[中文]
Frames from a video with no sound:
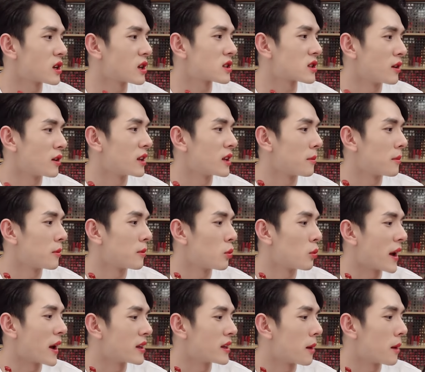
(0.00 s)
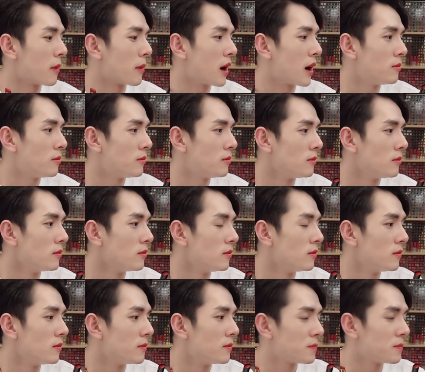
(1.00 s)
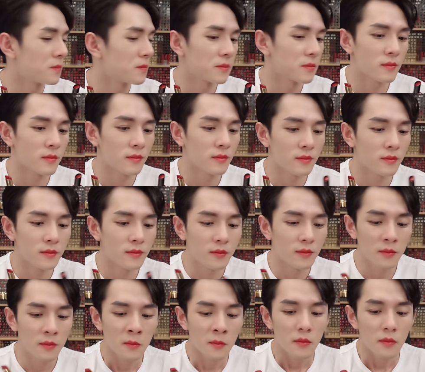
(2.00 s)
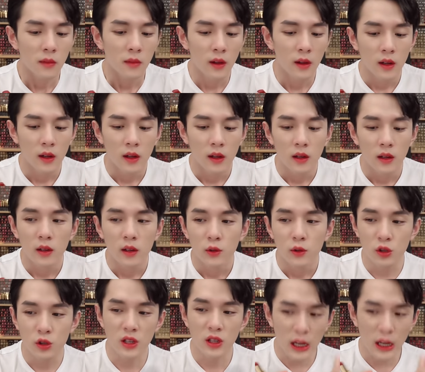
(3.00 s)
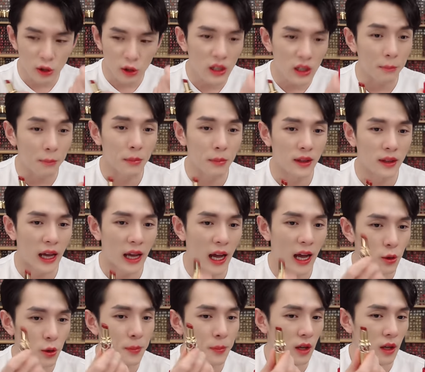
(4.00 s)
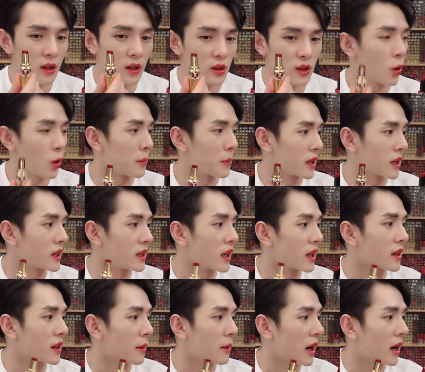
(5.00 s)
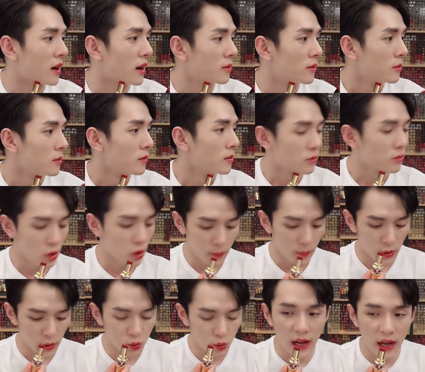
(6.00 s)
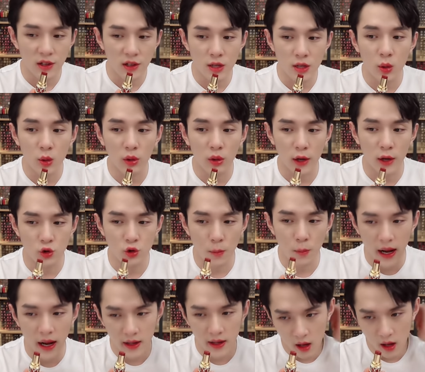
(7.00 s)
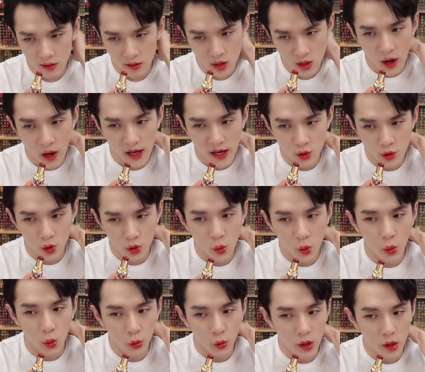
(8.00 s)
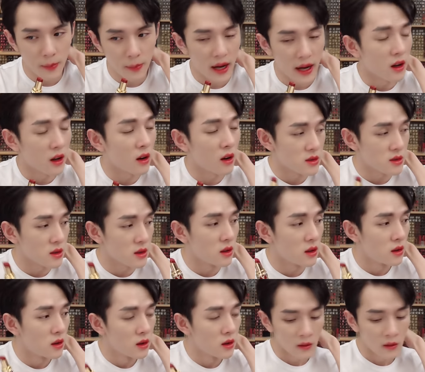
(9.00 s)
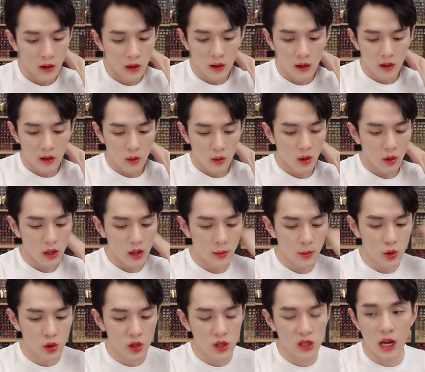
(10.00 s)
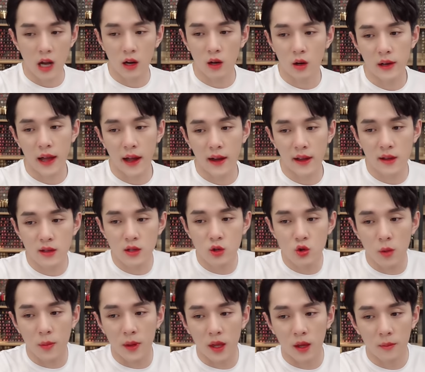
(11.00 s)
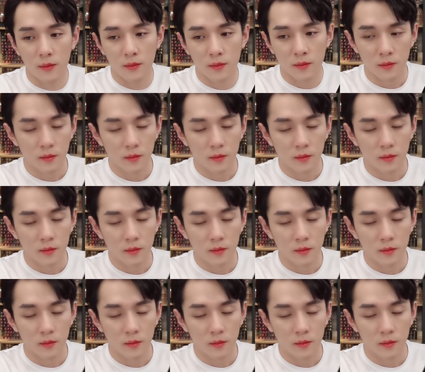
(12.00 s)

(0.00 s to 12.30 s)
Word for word: 是要早一点、晚一点吧。但这个其实蛮冷门，比那个圆管面就是它就冷门啊，它就比较的有名一点点嘛，哦、对吧？如果按知名度来说，八零号色我还是觉得我会推荐八零号色。我给你们试一下口两个颜色对比，